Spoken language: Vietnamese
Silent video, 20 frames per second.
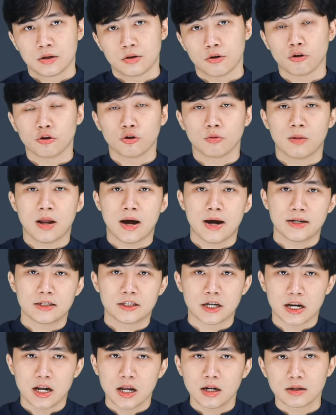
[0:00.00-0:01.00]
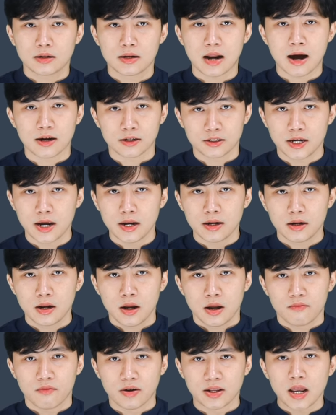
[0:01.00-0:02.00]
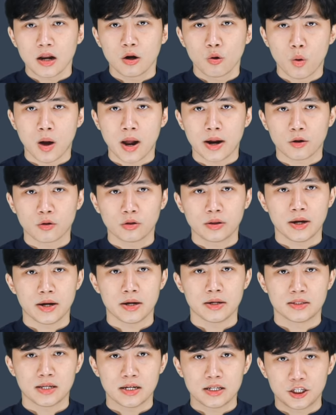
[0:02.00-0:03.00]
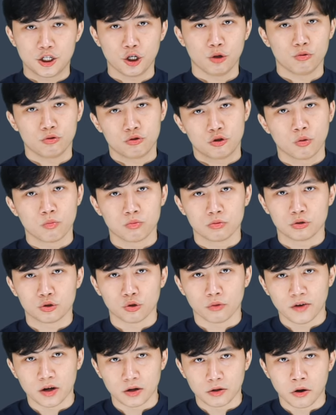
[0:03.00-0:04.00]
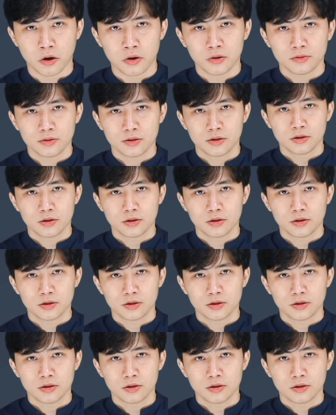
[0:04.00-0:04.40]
Nói tóm lại, trái đất đang chết và nhân loại có thể sẽ chịu chung số phận đó.